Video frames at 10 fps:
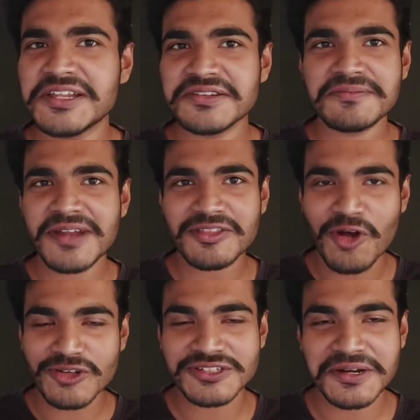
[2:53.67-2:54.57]
ডিজনি প্লাস
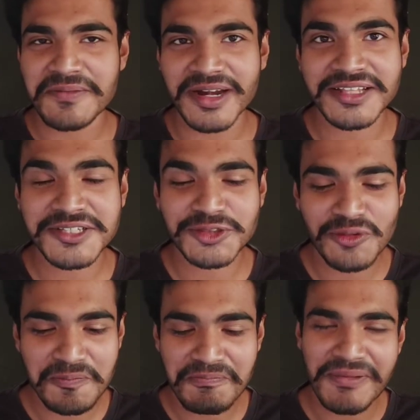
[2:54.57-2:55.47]
হটস্টার বানাচ্ছে তো
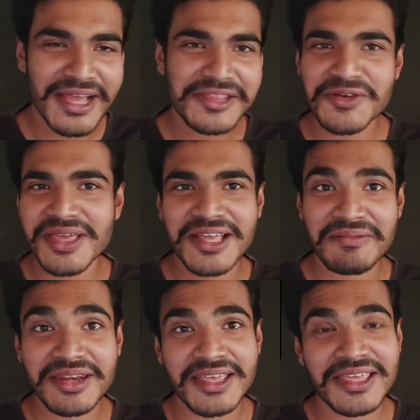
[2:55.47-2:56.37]
পয়সা কি
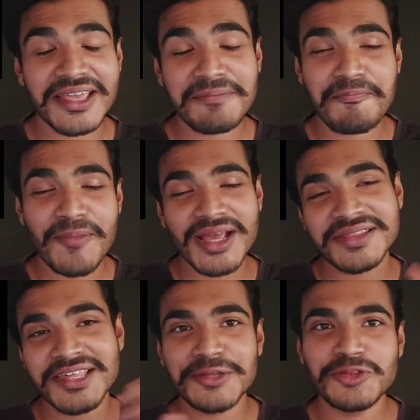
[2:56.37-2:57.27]
কমি নেই হ্যাঁ
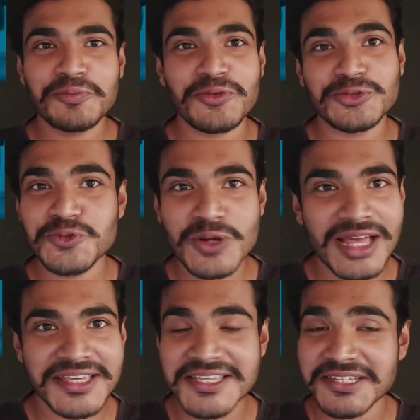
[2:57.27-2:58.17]
পয়সা কিন্তু প্রচুর
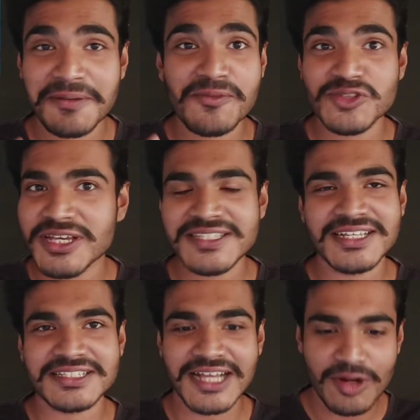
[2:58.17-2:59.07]
লাগিয়ে যেটা বোঝাই
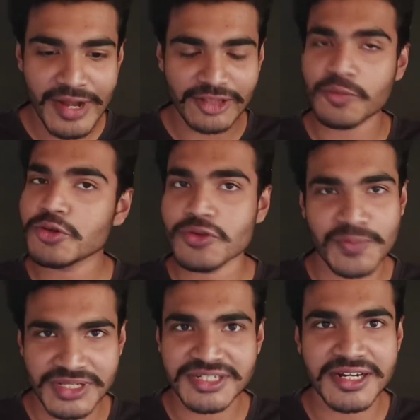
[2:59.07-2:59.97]
যাচ্ছে কারণ এত বড়
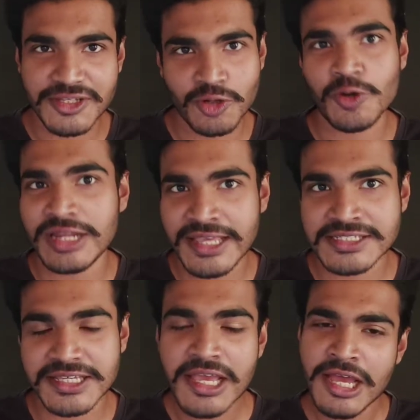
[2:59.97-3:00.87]
সুপারস্টারকে যখন
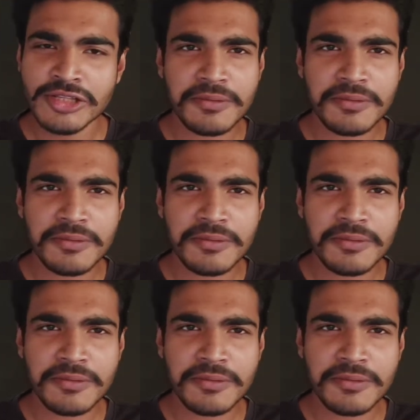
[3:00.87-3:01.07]
নিয়েছে তো